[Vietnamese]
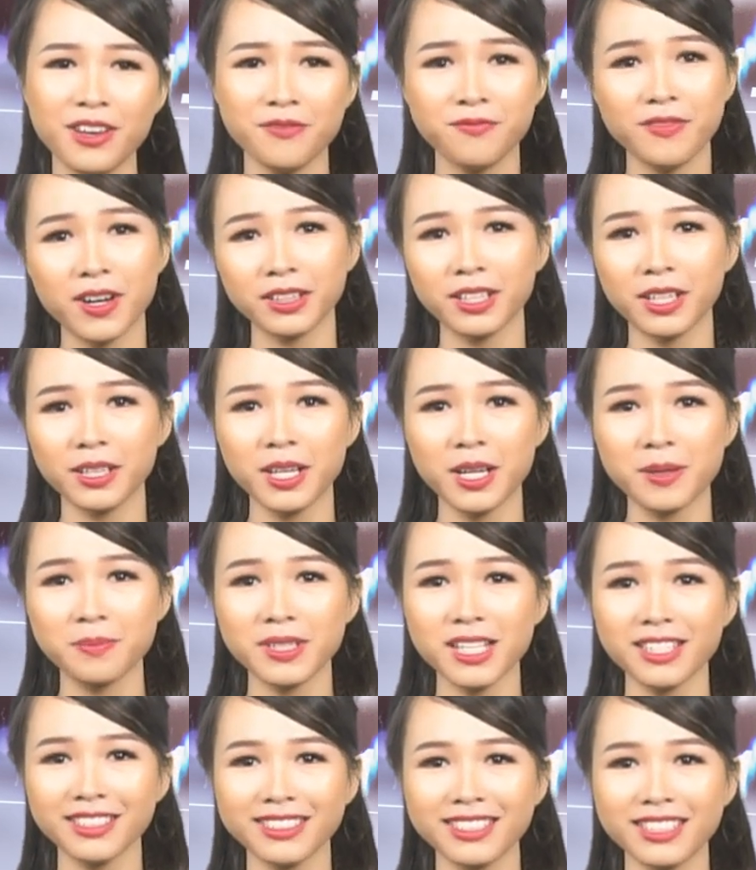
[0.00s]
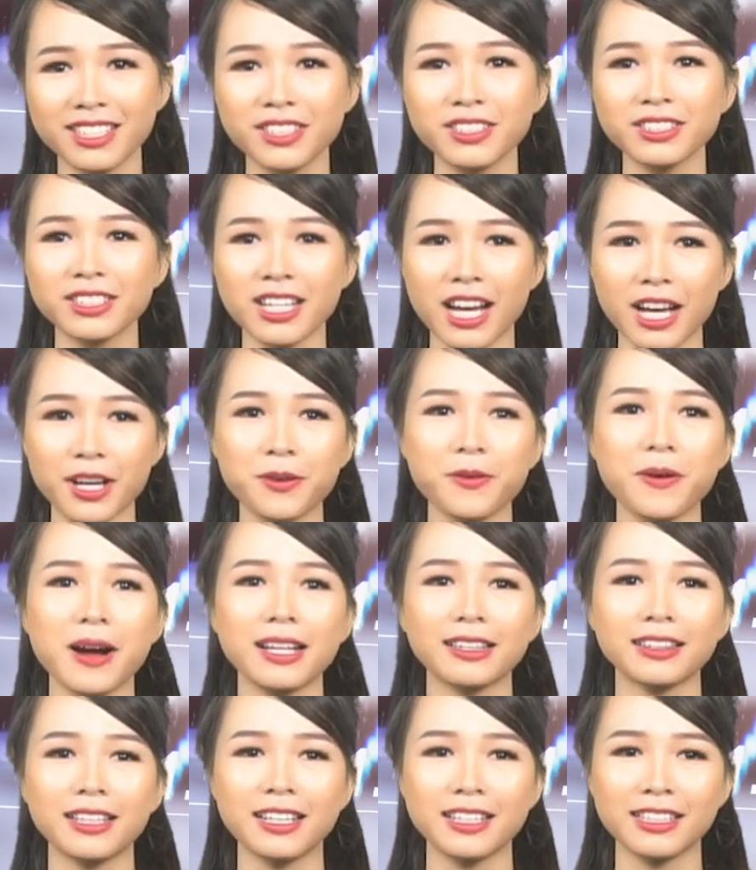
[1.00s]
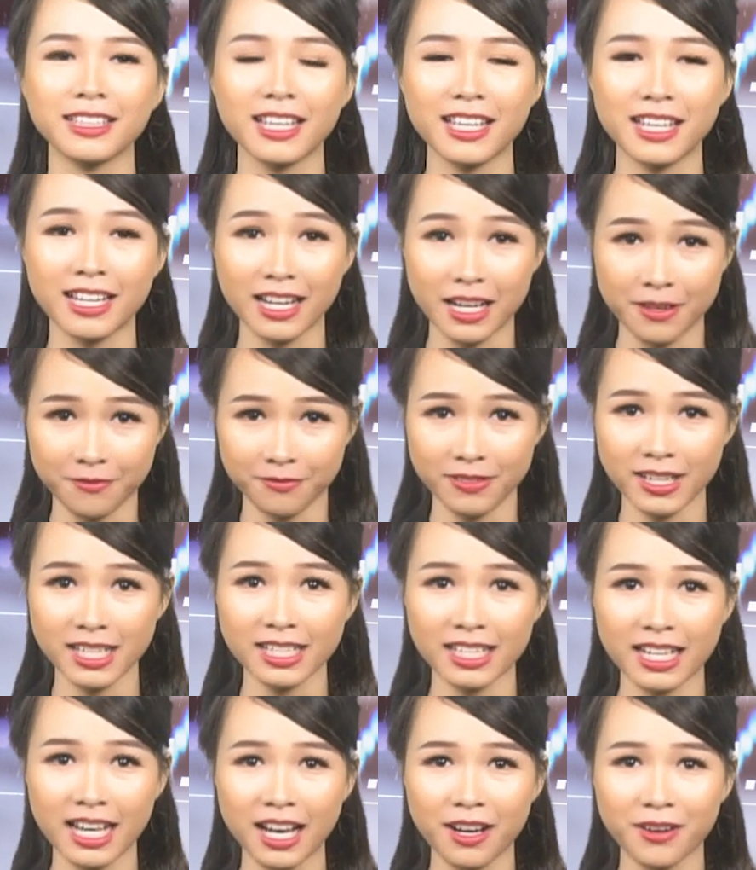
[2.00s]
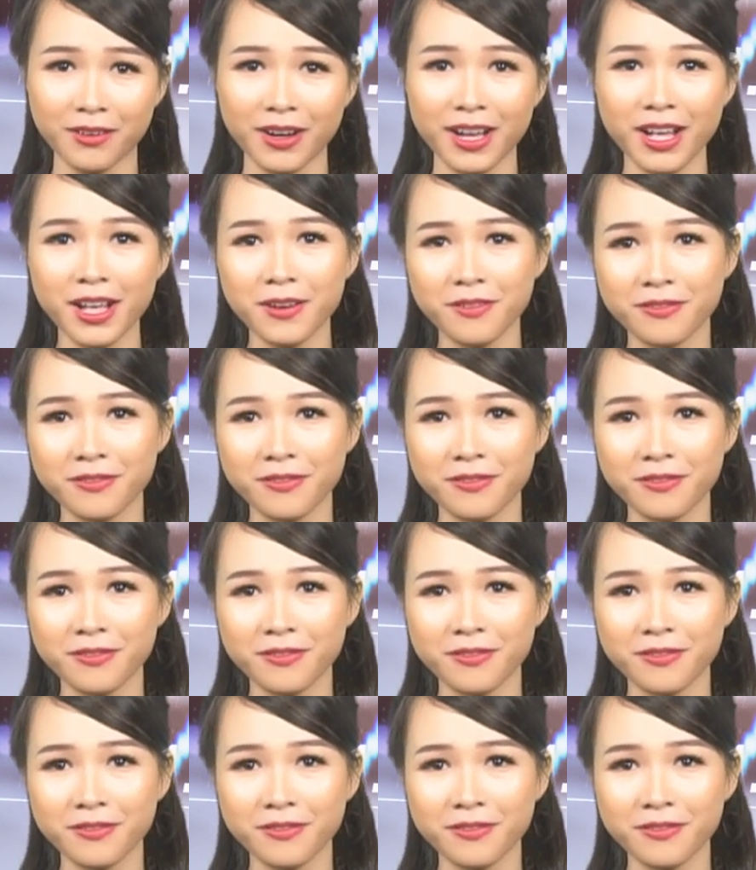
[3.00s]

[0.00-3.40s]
Vào thời điểm đất nước trải qua thời kỳ lạm phát cao,